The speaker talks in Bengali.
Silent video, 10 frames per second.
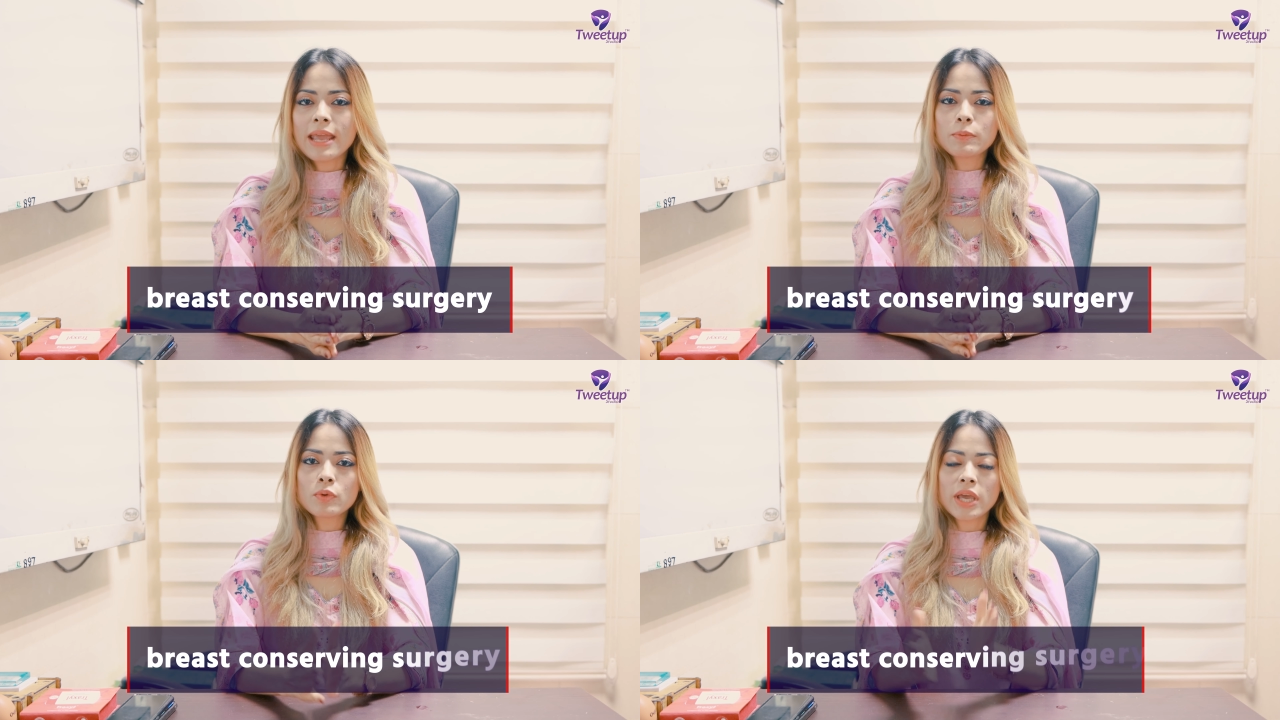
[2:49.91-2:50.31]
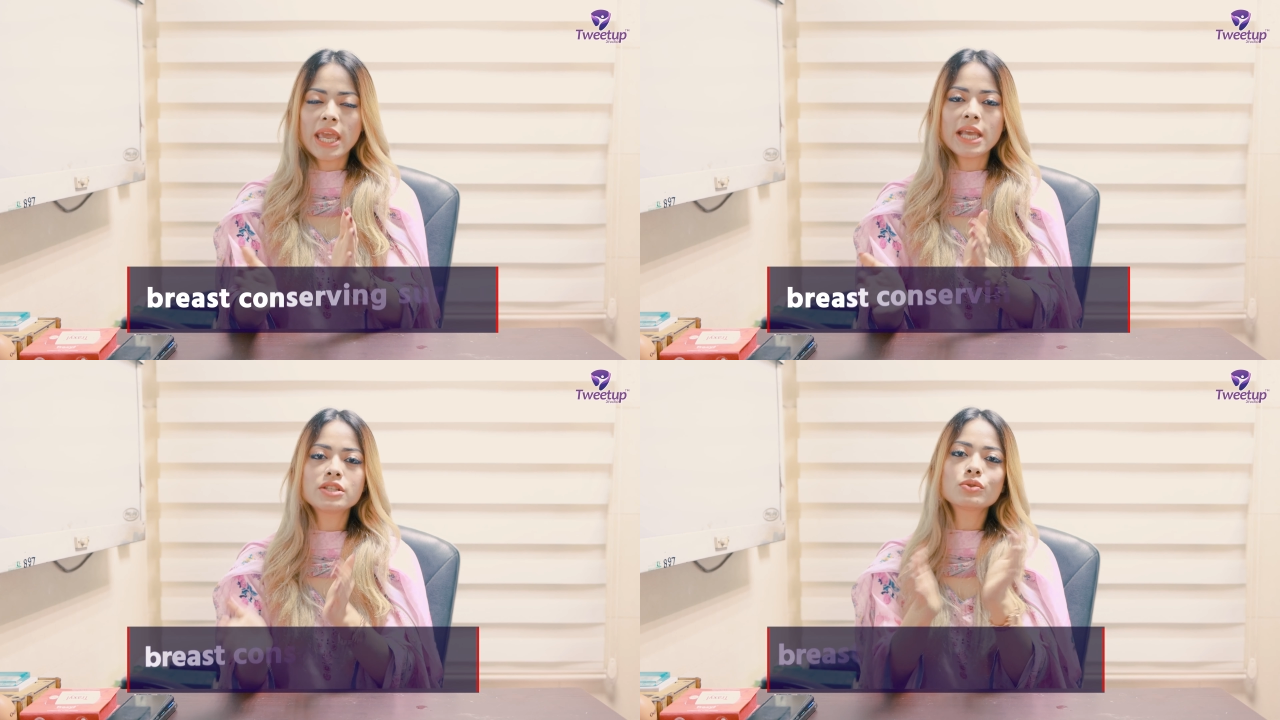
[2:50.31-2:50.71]
এবং
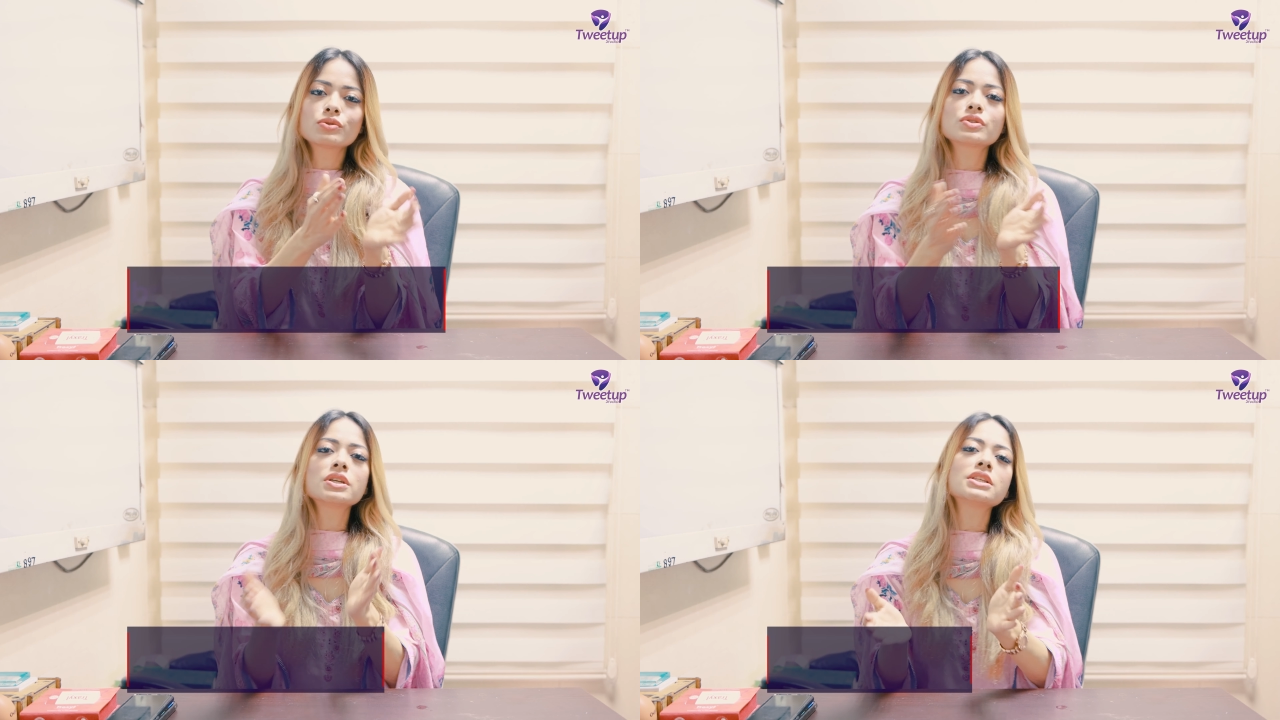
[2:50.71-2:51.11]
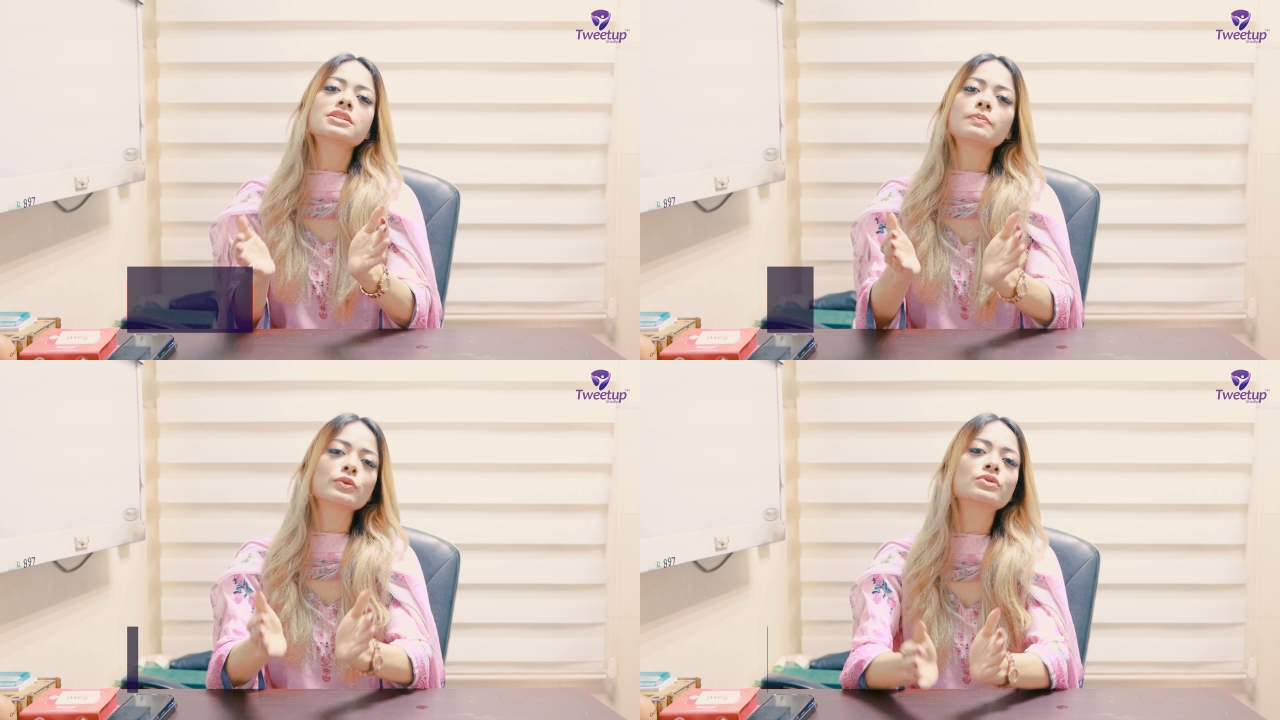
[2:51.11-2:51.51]
এই যে দুটো
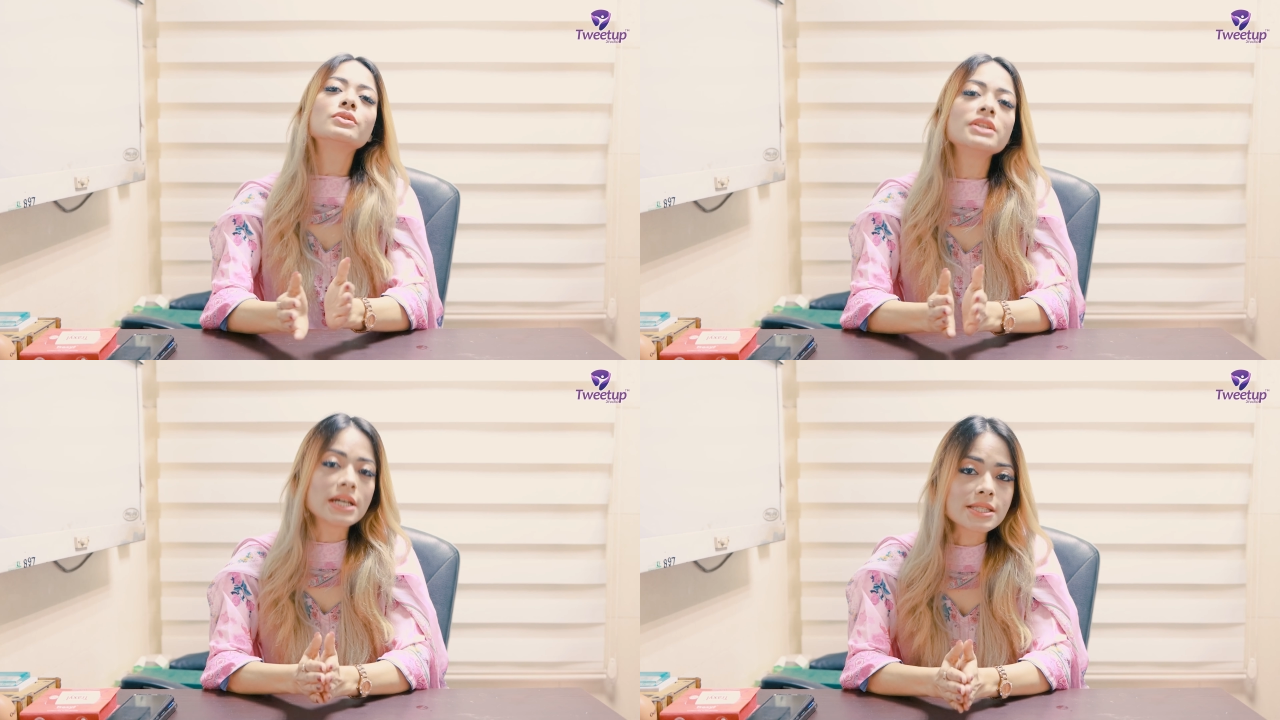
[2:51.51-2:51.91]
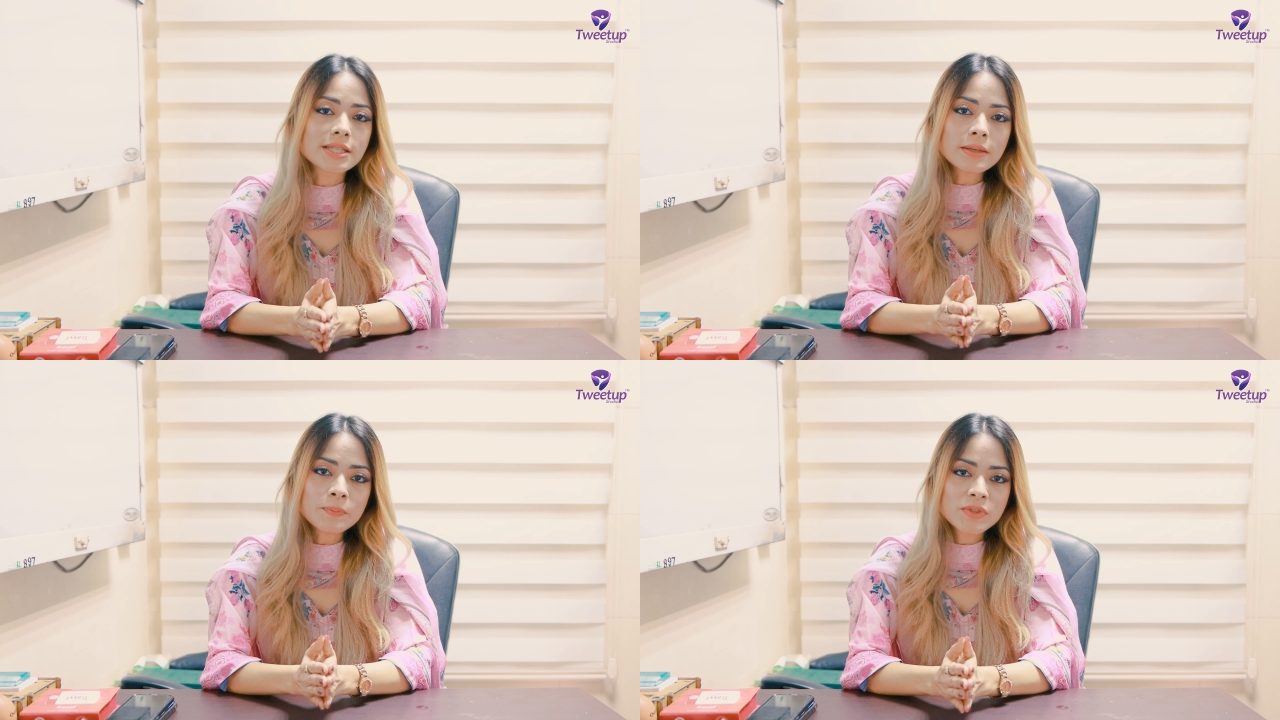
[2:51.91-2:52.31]
চিকিৎসা পদ্ধতি আছে